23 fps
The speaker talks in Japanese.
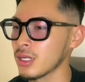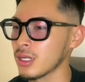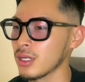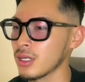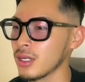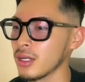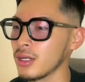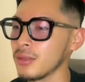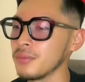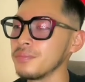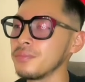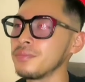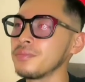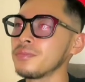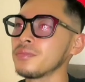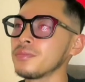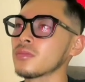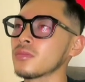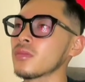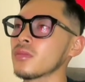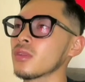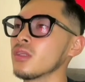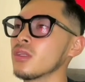だから
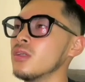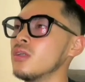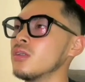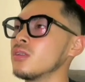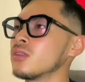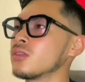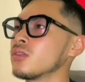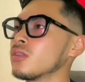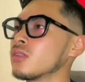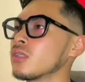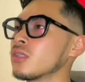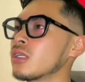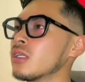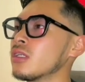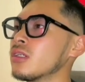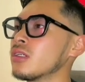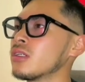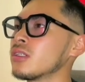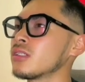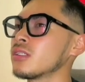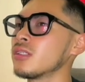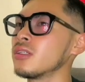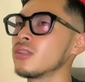その
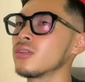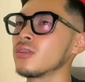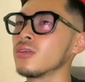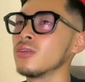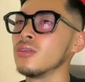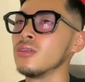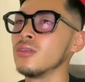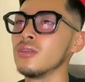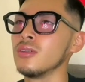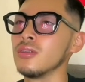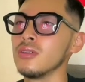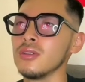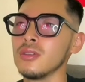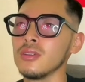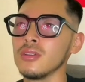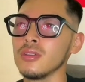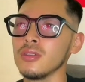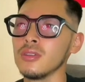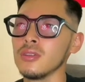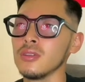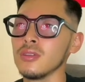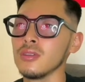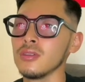喧嘩せんと
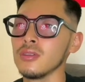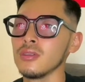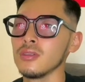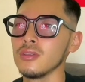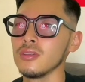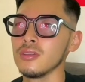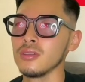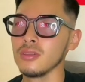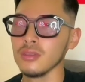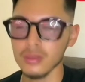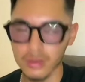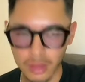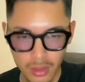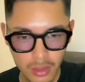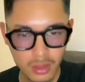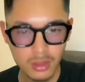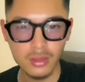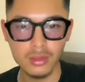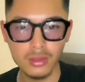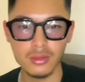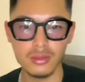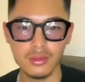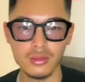
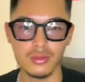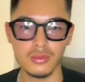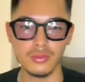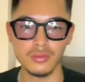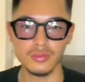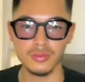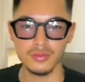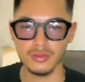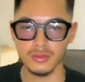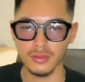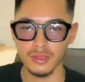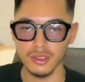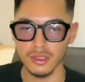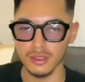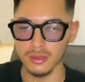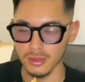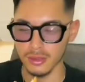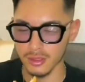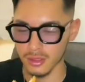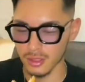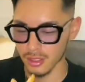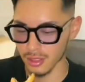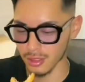ね
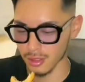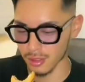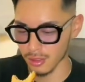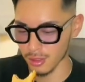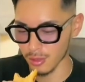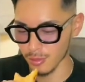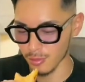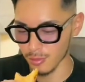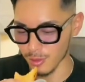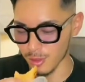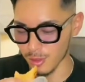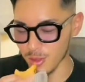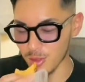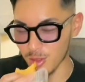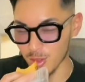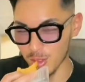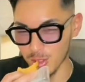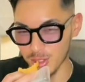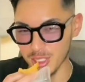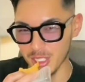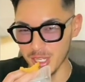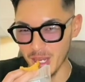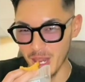血つながってるもん
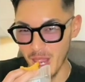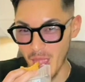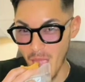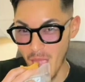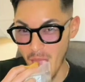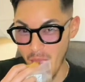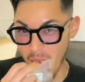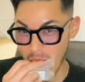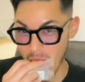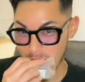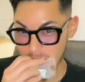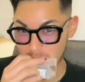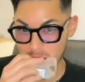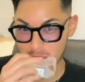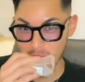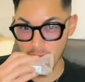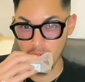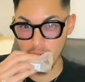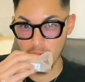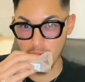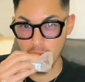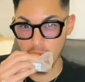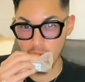だし
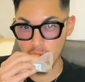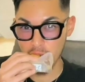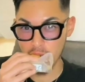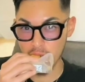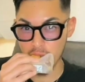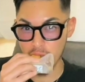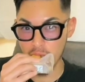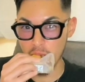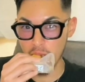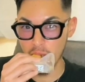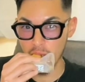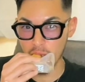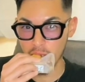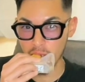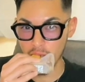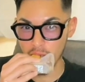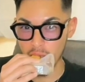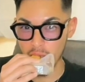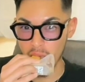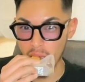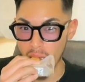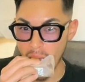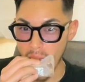仲良くした
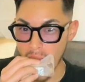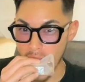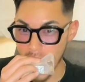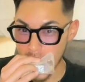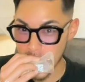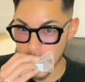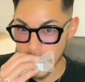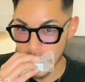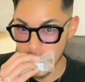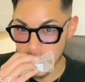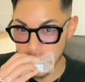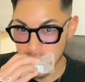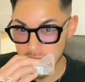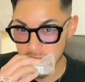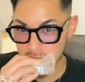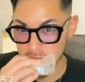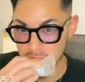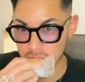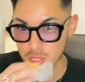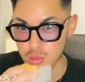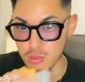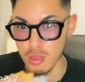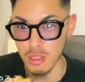らって
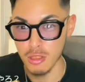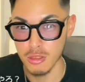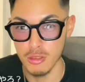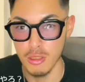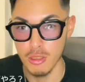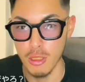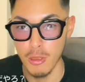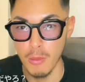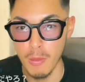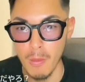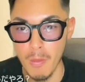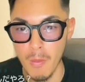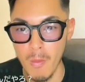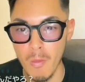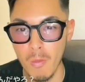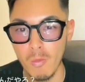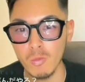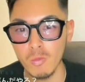言いました